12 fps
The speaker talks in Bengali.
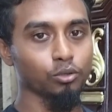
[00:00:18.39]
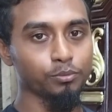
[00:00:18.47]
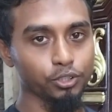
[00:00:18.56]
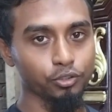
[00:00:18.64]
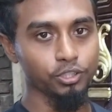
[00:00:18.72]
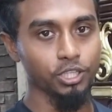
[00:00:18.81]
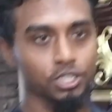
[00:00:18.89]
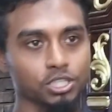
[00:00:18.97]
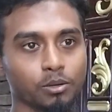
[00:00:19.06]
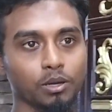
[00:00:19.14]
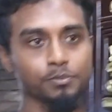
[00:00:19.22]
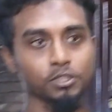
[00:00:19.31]
আজকে ভিডিও নিয়ে
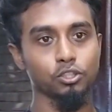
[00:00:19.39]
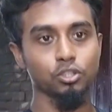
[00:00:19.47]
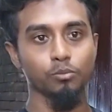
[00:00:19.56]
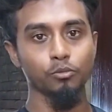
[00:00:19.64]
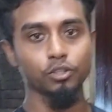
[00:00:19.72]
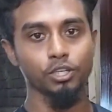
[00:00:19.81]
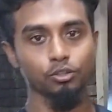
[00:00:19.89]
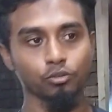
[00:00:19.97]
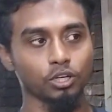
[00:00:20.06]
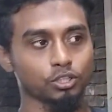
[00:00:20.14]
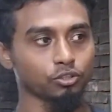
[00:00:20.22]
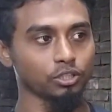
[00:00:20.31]
আসলাম আপনাদের সম্মুখে
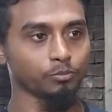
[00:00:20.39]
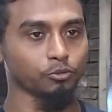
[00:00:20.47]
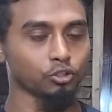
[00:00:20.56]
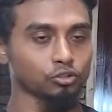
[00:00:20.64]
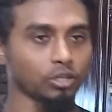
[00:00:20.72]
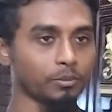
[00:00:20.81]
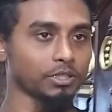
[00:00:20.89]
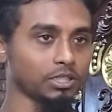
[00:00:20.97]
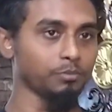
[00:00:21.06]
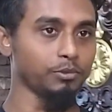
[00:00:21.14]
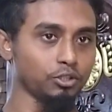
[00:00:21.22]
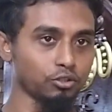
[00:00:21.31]
তো আসলে মূলত
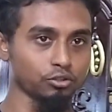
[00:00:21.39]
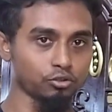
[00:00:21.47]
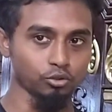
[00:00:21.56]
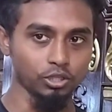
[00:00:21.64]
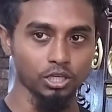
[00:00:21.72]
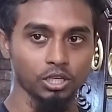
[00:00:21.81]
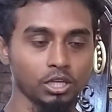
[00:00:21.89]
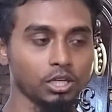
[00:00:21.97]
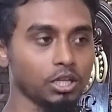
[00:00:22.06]
আমাদের ভিডিওর জুড়ে